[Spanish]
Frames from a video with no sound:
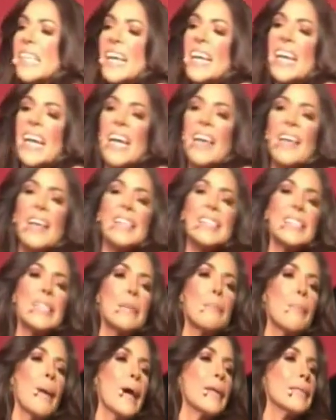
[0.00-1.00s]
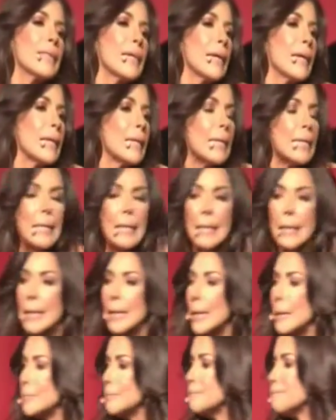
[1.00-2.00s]
Se quedan sin
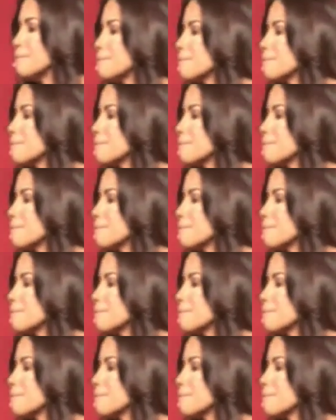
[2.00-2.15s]
batería.